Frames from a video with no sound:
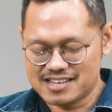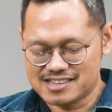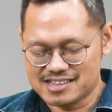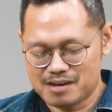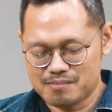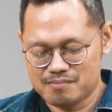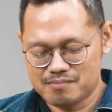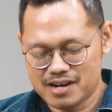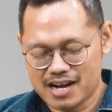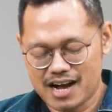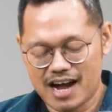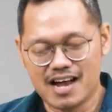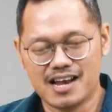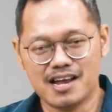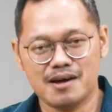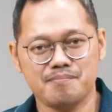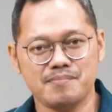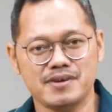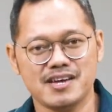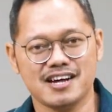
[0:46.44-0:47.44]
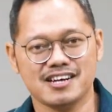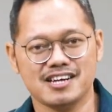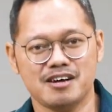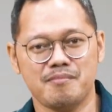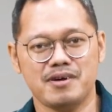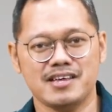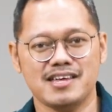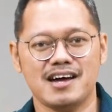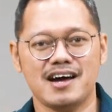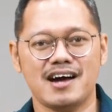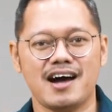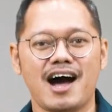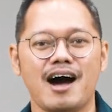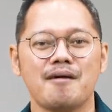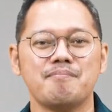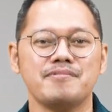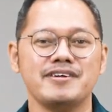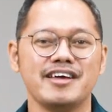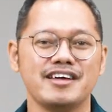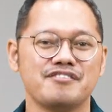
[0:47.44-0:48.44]
kita menghadapi yang namanya
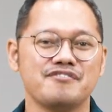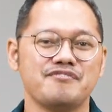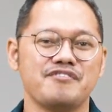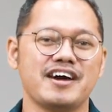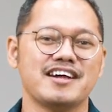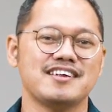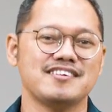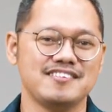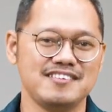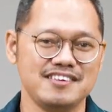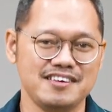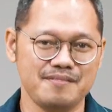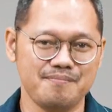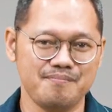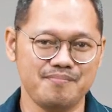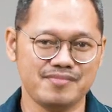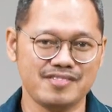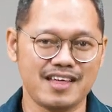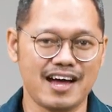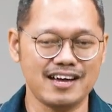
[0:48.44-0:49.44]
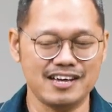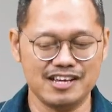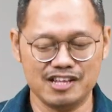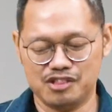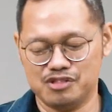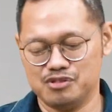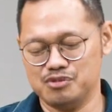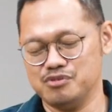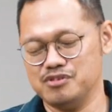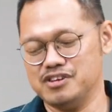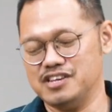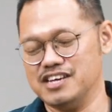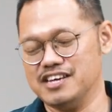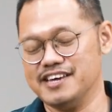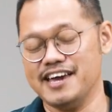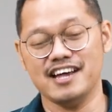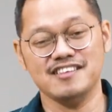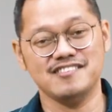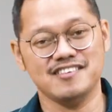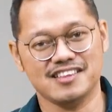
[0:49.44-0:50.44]
update versi. Entah itu di
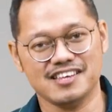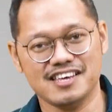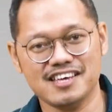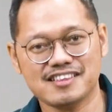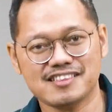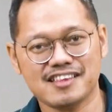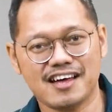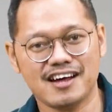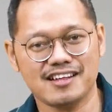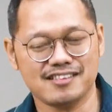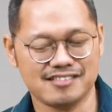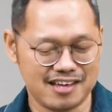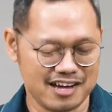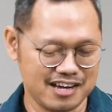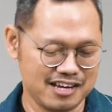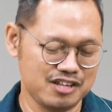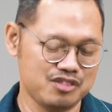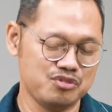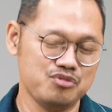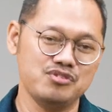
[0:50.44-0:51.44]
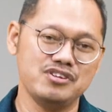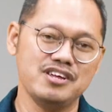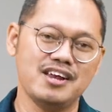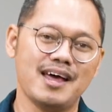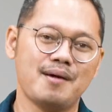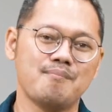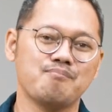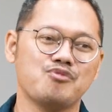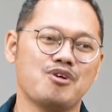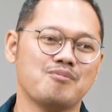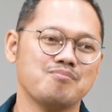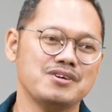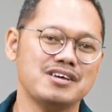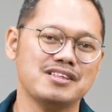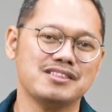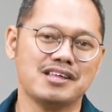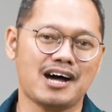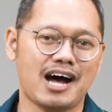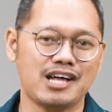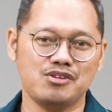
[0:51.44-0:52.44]
gadget kita, entah itu di laptop
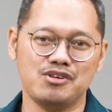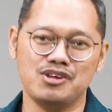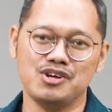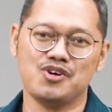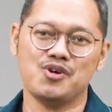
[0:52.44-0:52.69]
kita atau di